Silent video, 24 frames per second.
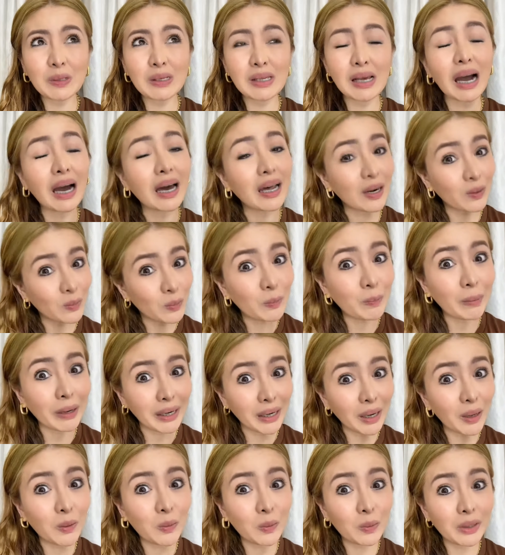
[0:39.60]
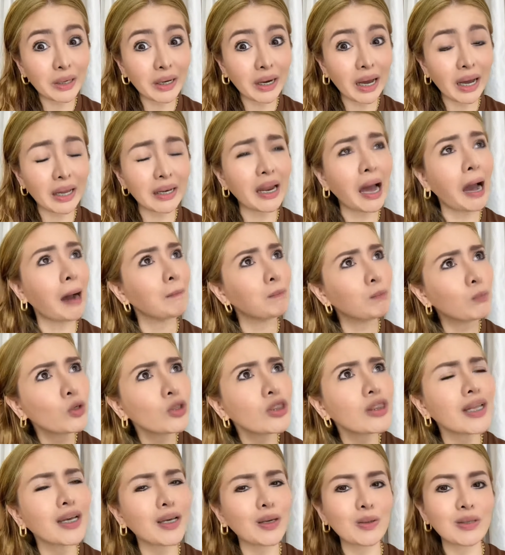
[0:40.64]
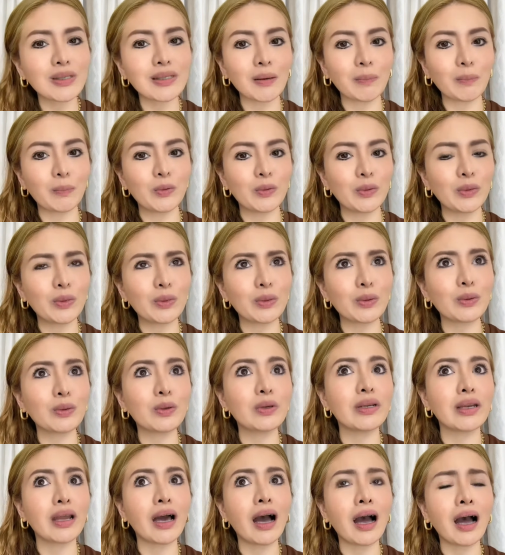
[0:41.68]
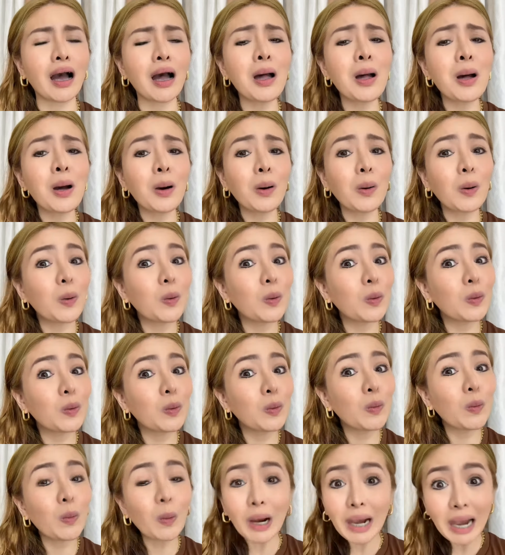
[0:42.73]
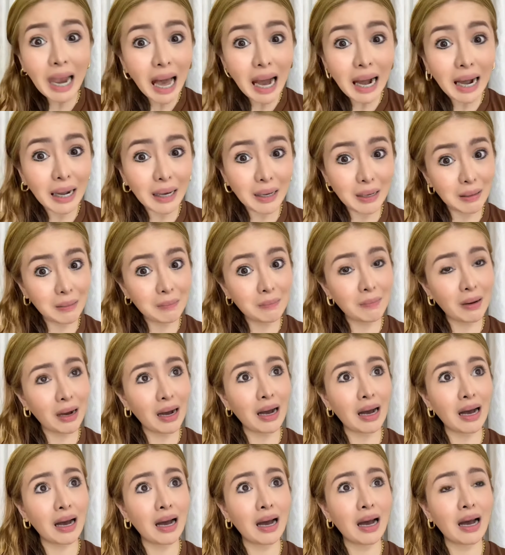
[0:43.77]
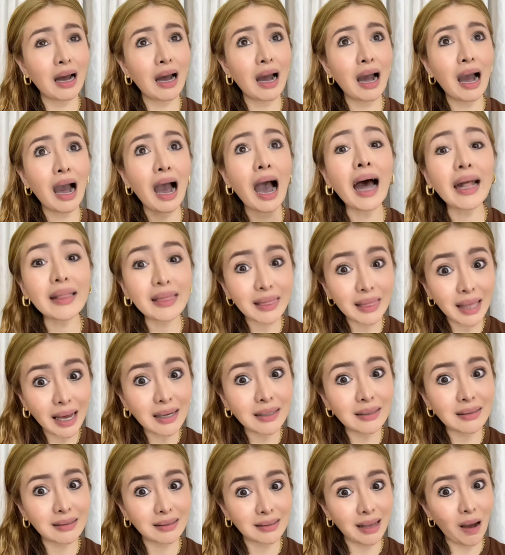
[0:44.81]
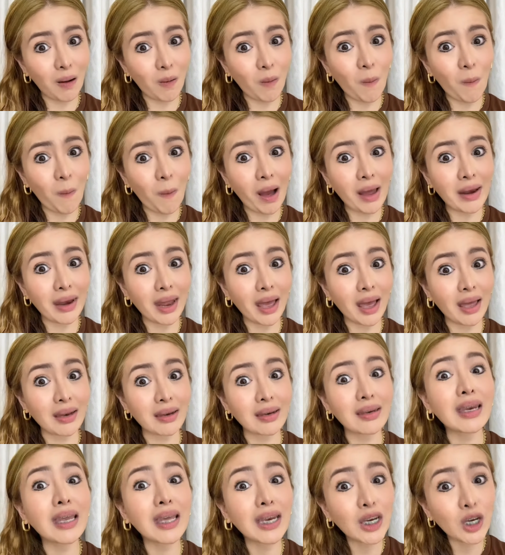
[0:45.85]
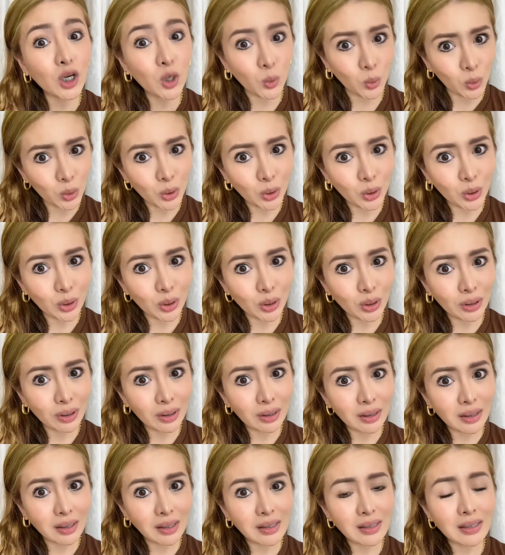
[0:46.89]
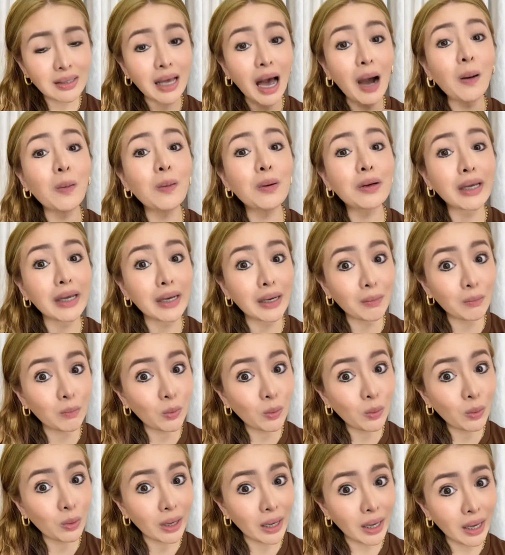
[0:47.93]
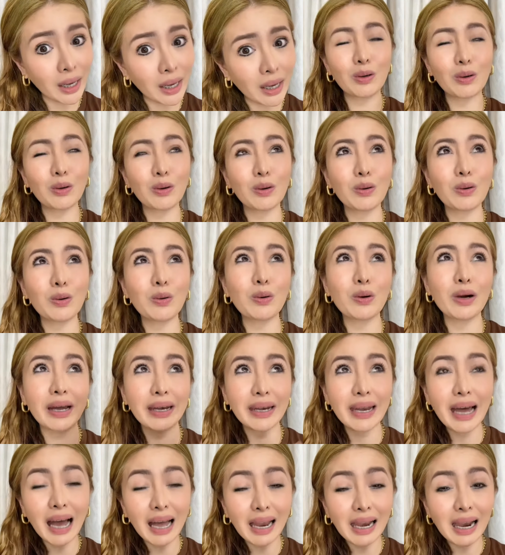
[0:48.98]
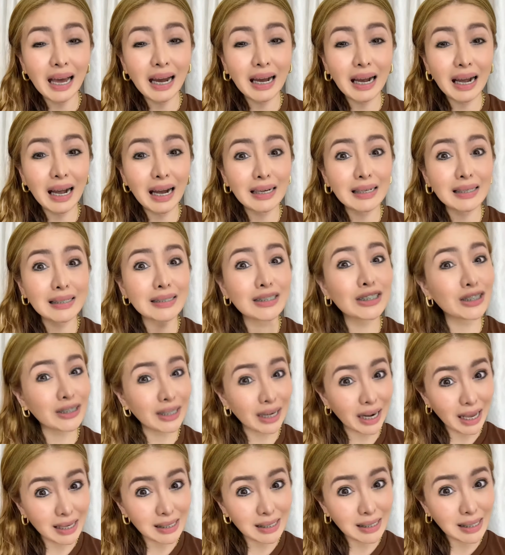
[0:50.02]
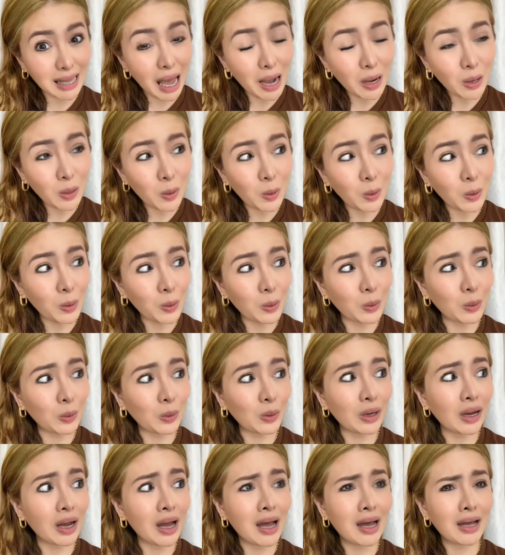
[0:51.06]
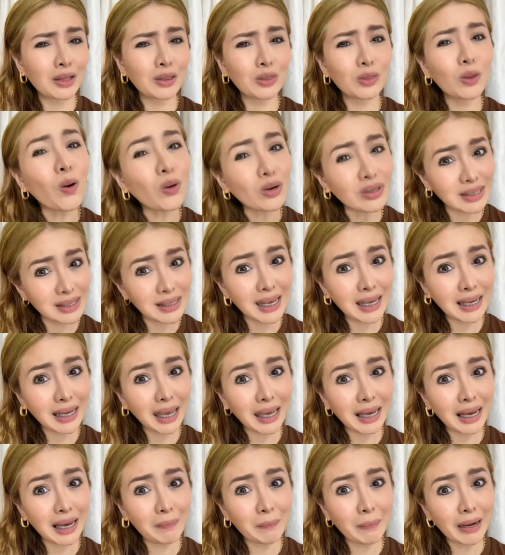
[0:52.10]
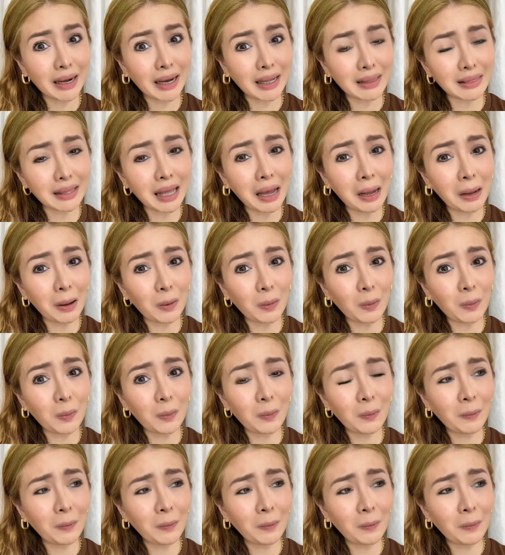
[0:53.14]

sa karong panahon na naabot na gyud sa punto na og wala kay mahatag sa ako na nindot sa akong kinabuhi o gadalang kag stress nako na o toxic kay kapagkatao